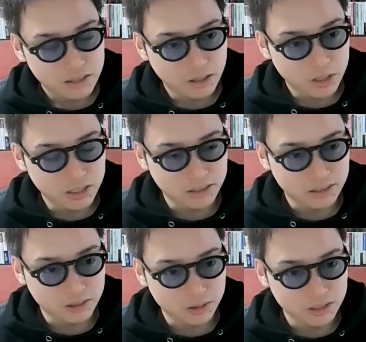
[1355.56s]
なんかわざ
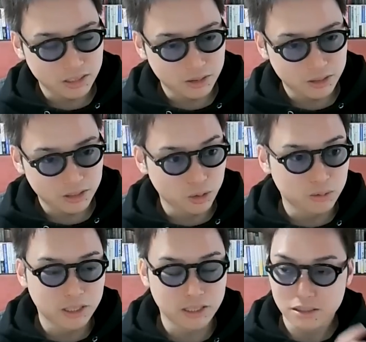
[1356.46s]
わざそこに時間を使お
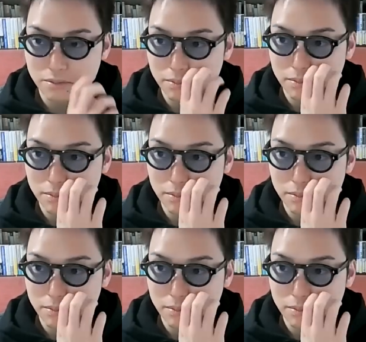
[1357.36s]
うと思わない。